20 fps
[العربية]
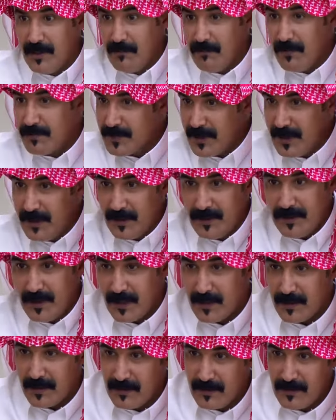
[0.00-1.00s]
مو صحيح يا
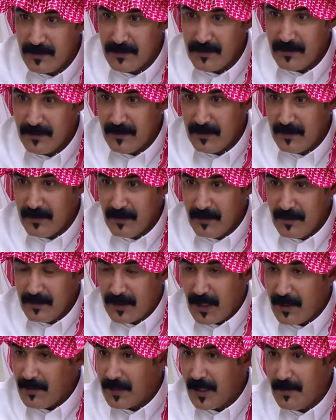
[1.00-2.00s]
اخي يا سلام
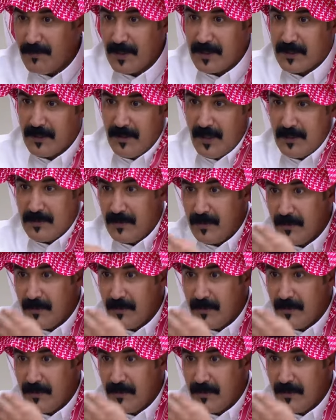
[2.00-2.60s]
كم انت طيب